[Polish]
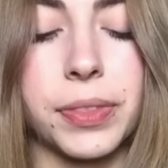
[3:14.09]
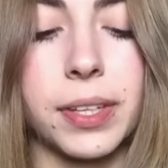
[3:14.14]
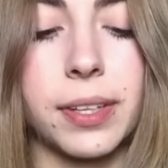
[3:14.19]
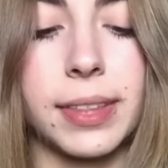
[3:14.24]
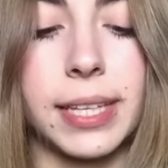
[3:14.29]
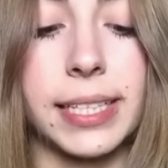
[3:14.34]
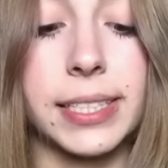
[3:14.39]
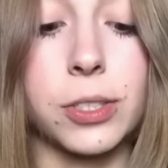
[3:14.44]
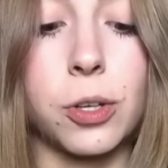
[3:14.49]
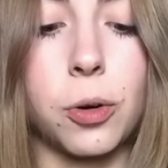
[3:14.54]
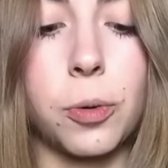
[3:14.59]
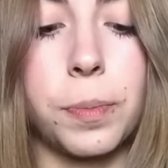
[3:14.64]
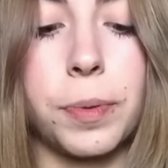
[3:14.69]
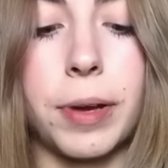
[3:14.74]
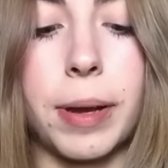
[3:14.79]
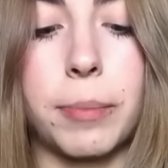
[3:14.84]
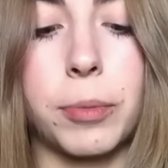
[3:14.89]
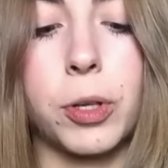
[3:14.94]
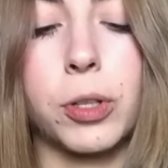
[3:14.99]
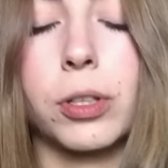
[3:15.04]
Tesco
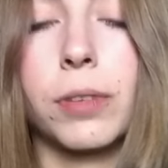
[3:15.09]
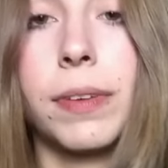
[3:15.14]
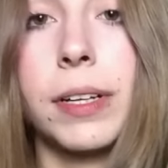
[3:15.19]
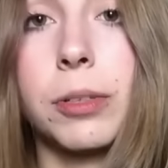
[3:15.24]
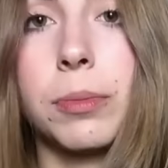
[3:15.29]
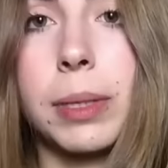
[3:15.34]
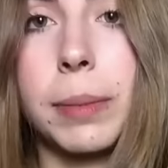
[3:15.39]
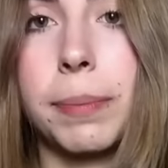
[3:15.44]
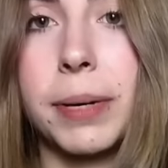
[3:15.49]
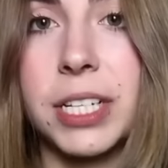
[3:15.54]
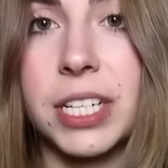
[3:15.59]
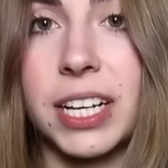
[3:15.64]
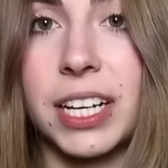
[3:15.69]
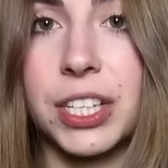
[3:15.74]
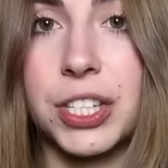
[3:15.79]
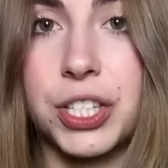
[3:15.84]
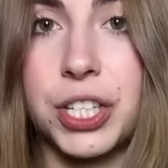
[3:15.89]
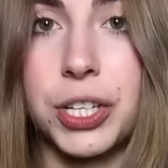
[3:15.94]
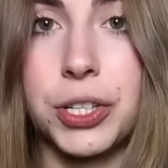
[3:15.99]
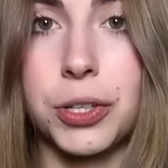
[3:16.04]
kupiłam gotowaną na parze
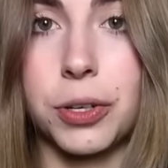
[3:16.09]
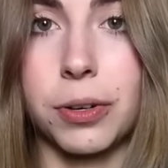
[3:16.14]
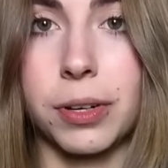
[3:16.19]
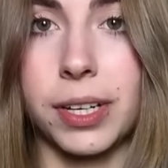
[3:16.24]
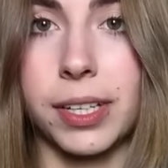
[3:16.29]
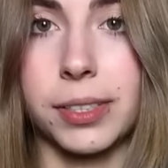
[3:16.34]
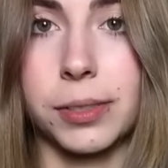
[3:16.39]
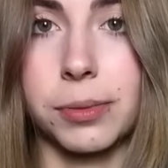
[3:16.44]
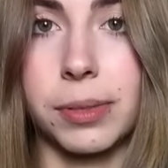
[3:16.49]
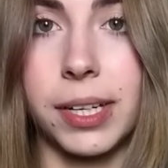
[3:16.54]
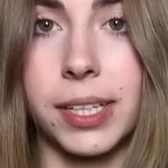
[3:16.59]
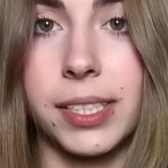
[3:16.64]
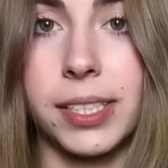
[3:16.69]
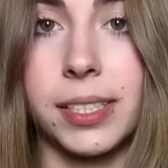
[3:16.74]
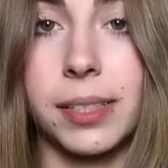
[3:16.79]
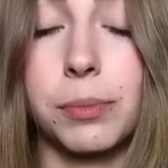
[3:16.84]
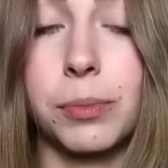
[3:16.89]
cieciorkę, słuchajcie.